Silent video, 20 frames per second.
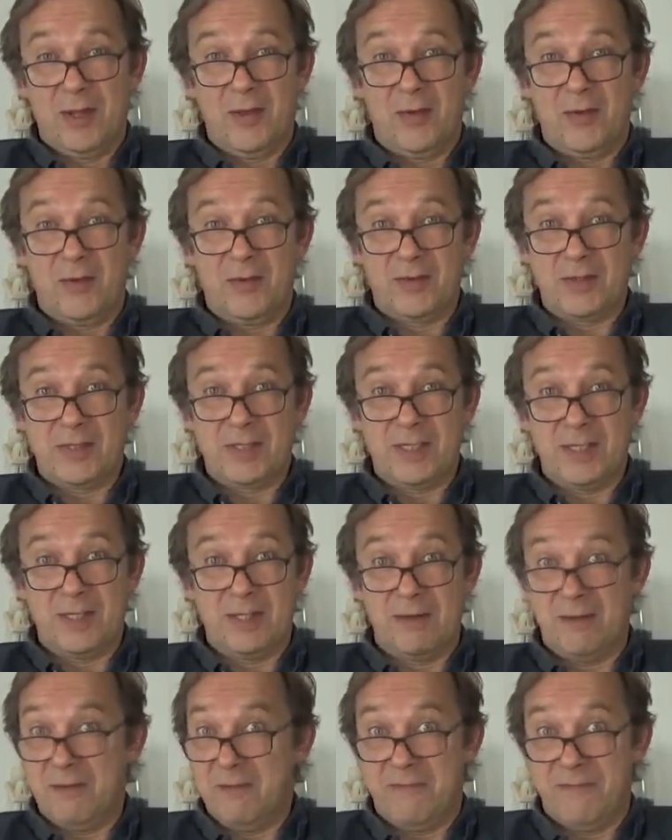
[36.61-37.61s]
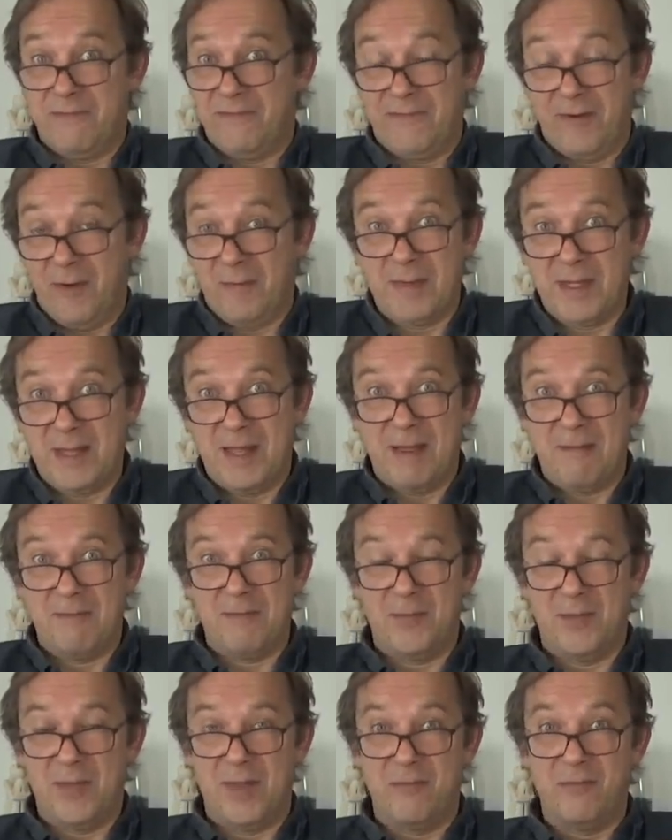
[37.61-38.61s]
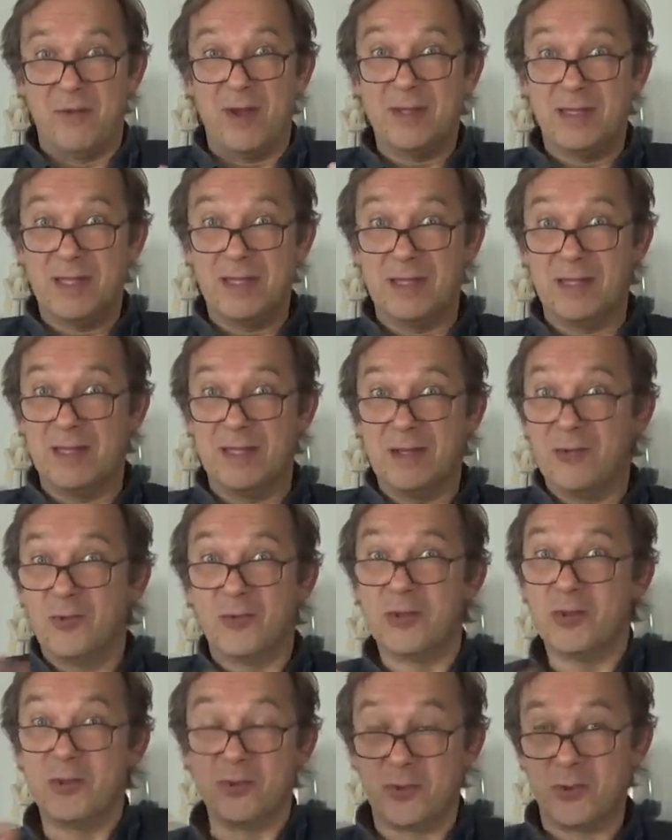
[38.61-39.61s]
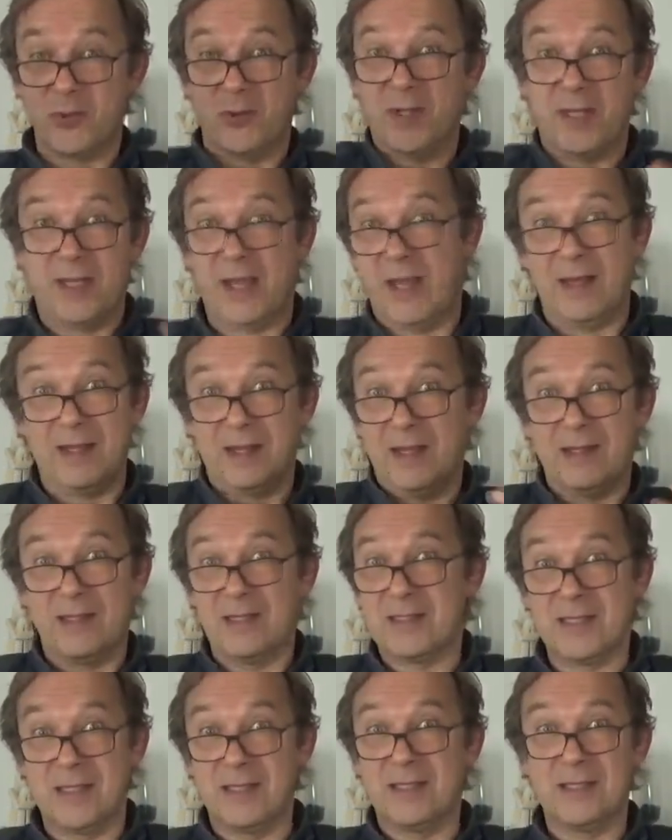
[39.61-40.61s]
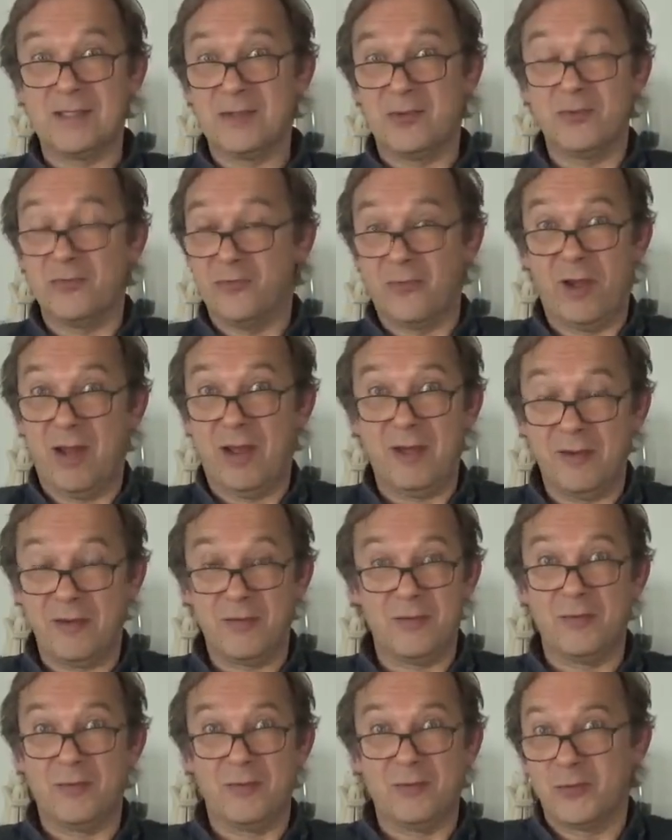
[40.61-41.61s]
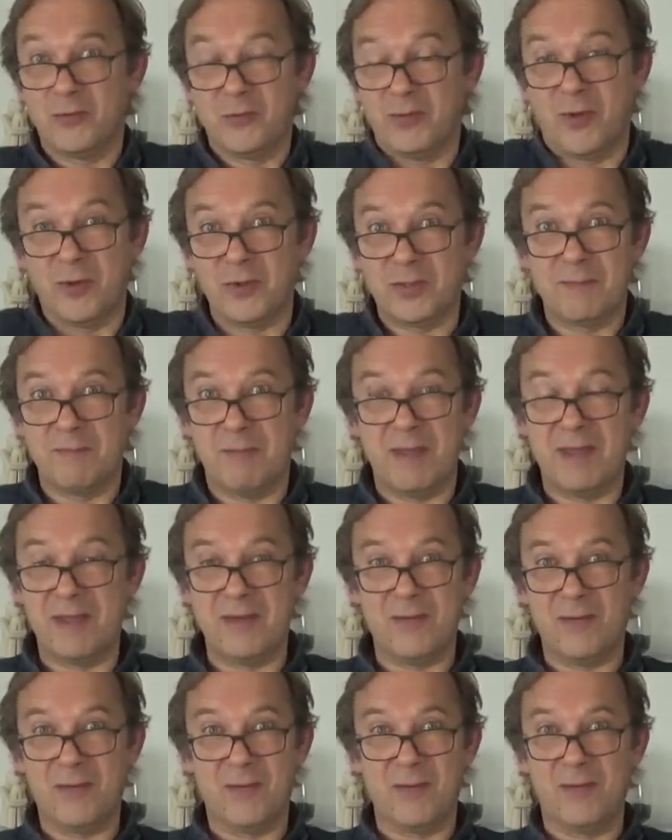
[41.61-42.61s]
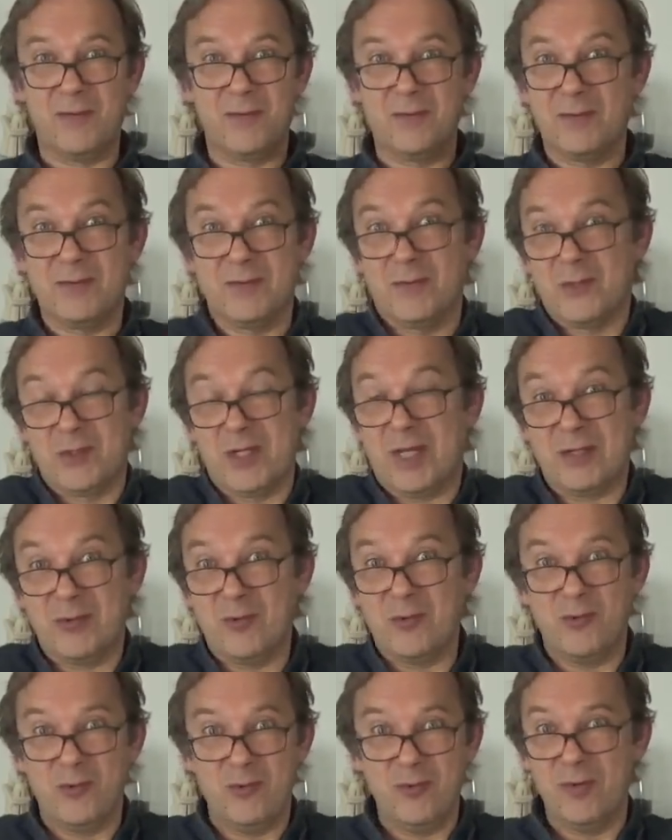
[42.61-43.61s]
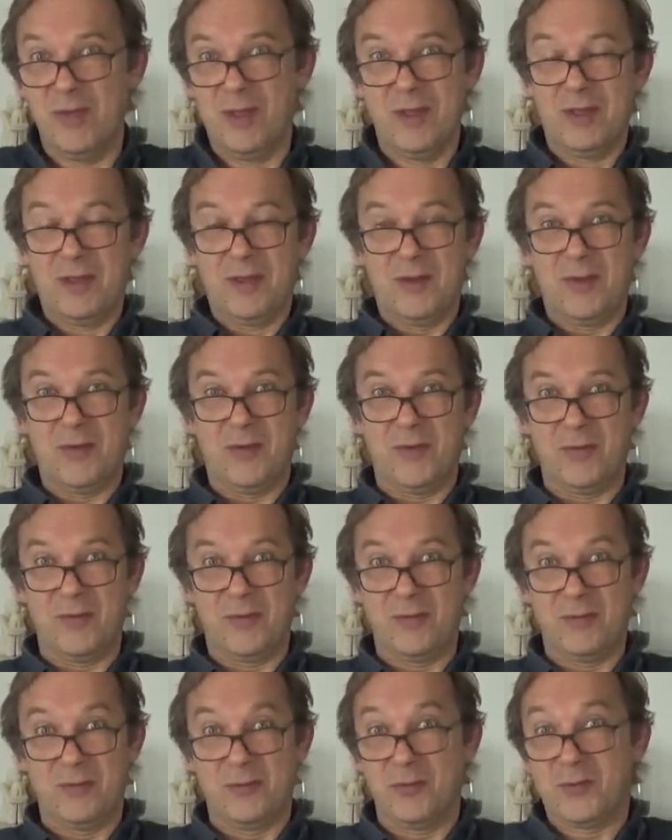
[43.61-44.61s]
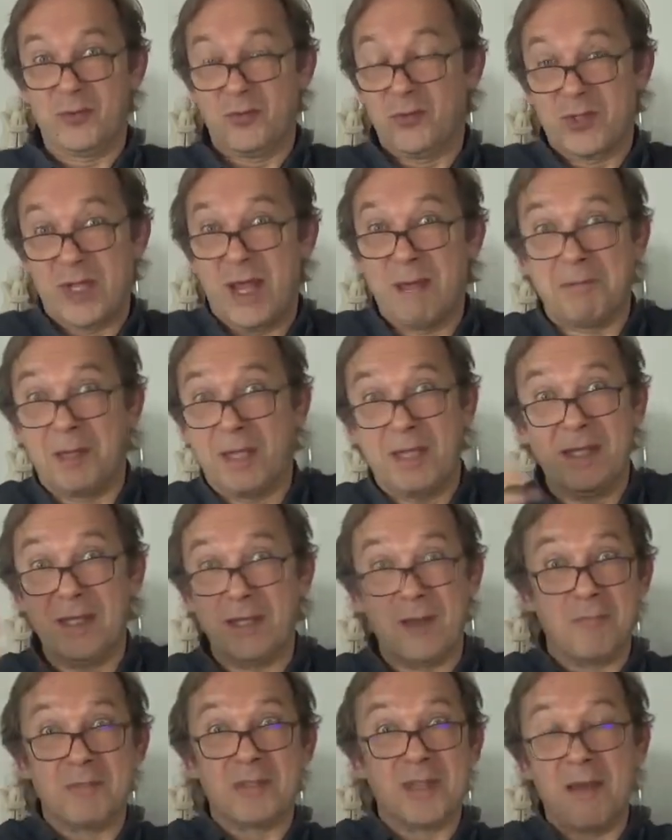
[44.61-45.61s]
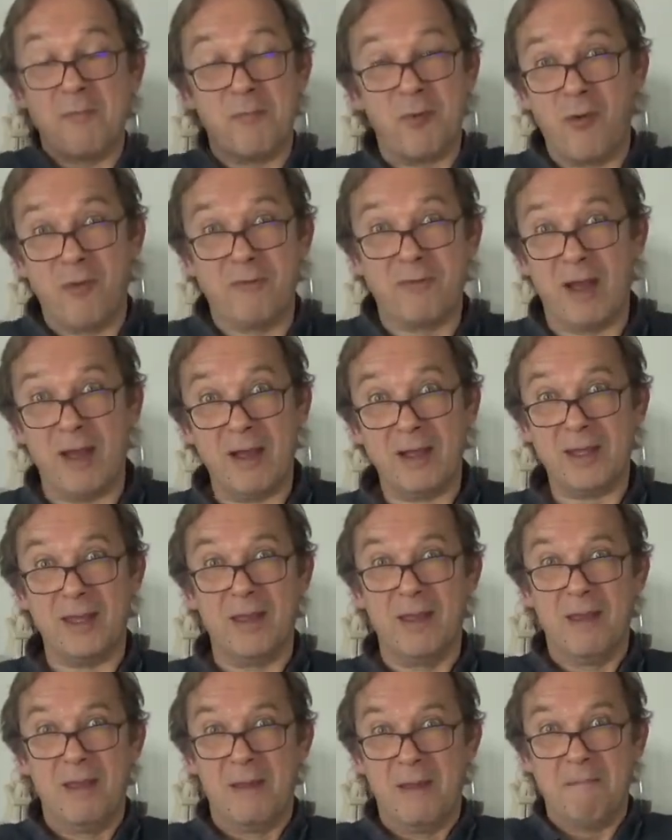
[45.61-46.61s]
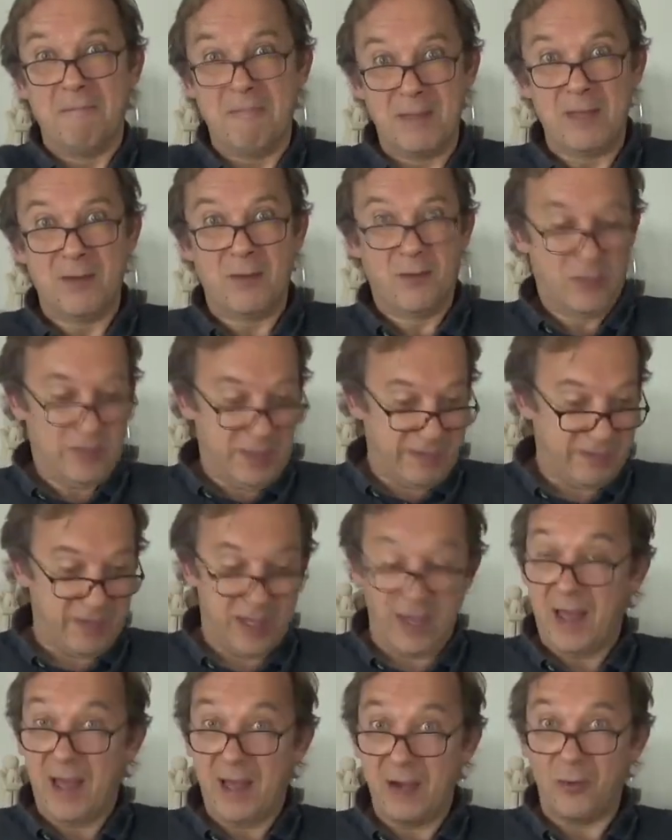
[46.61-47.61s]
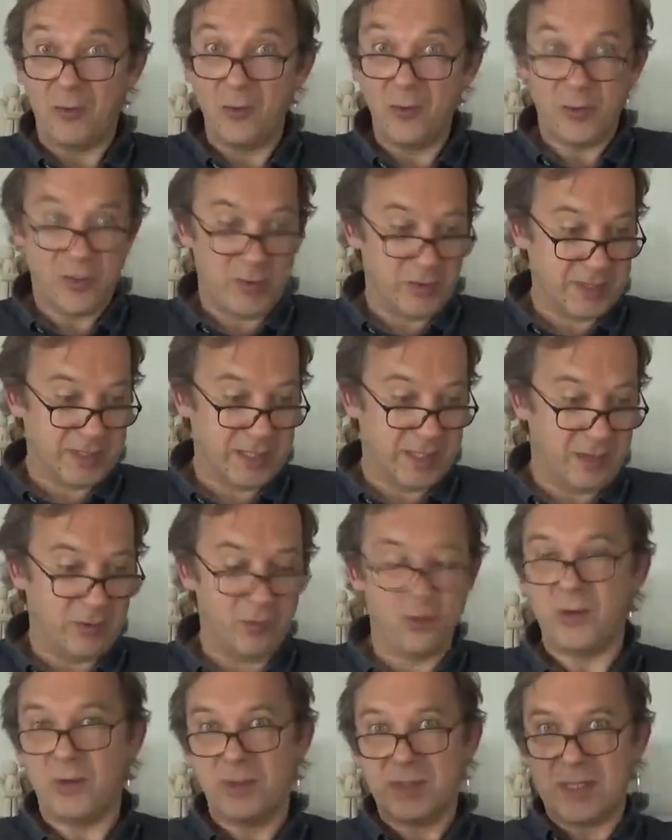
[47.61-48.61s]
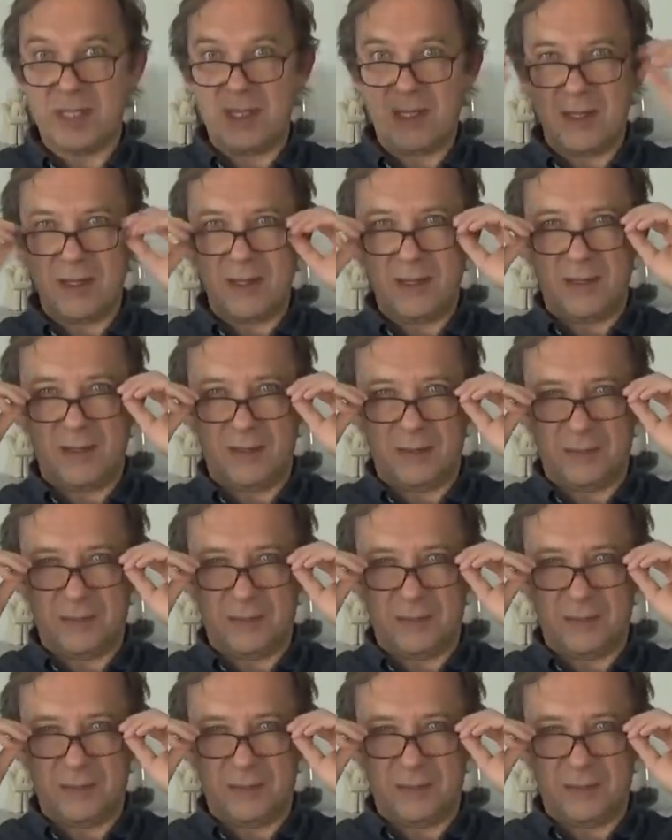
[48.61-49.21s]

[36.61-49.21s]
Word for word: Euh, c'est formidable d'avoir des, notions sur les caractères des uns et des autres. Voilà, euh, donc je vous transmets euh, ce que j'ai retenu, de ce que j'ai appris, comme ça un peu en vrac, mais on y vient. Alors le cancer. Le cancer,